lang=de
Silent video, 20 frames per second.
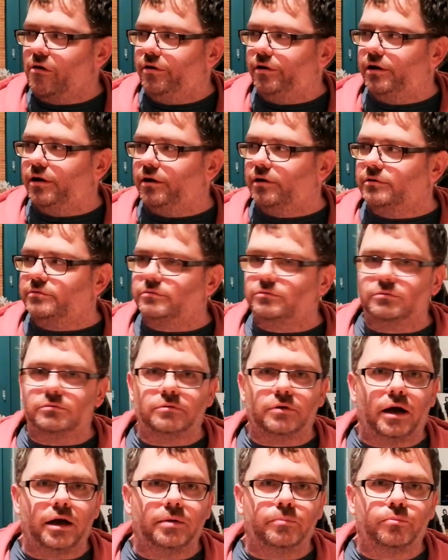ja,
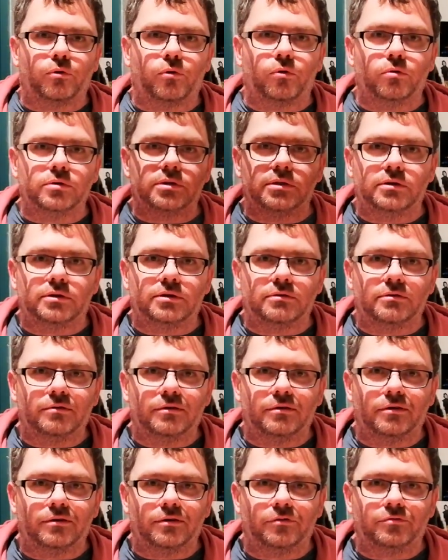ein Prosit
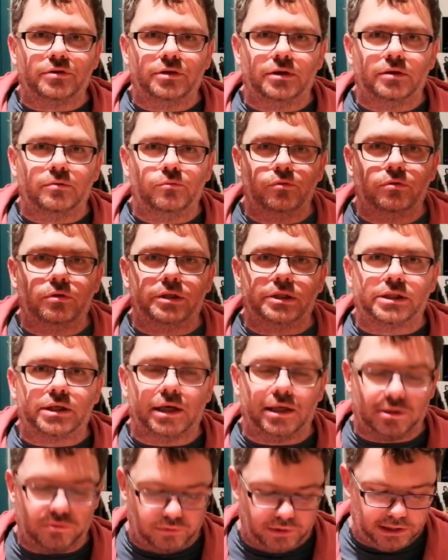auf die
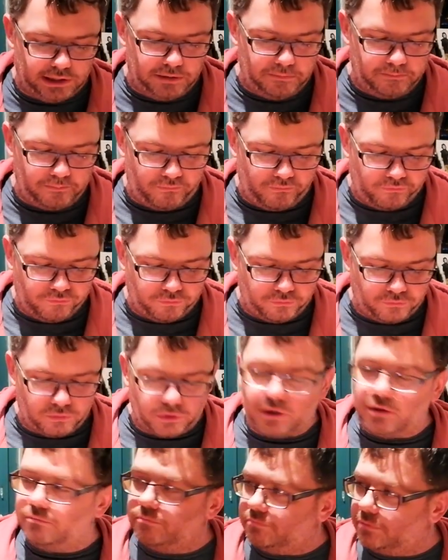Gemütlichkeit zu singen.
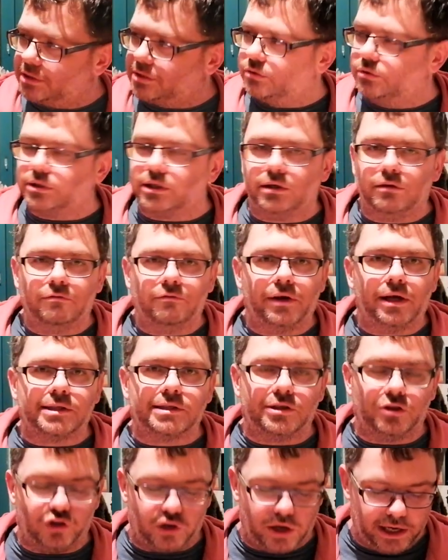Was zu trinken wäre jetzt
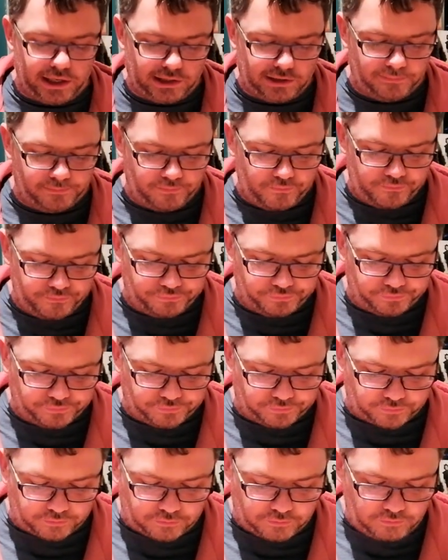nicht schlecht.
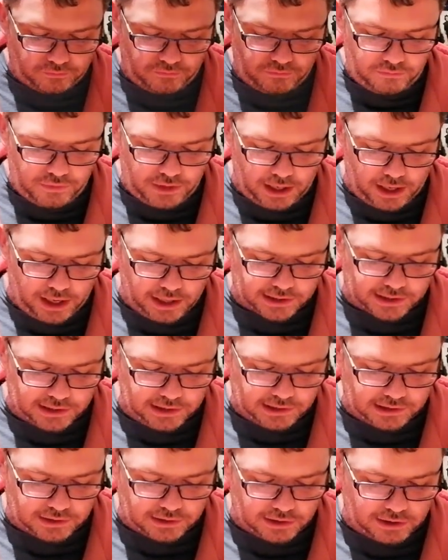Es
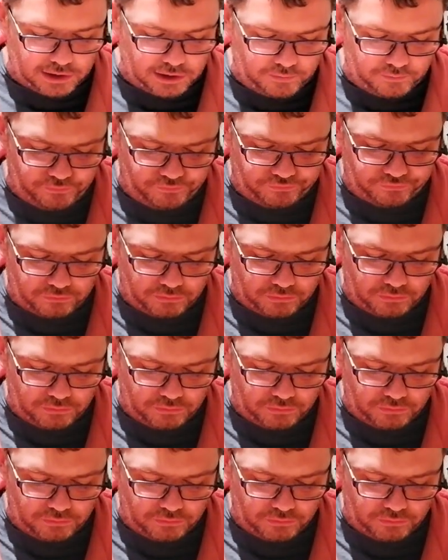ist, ähm,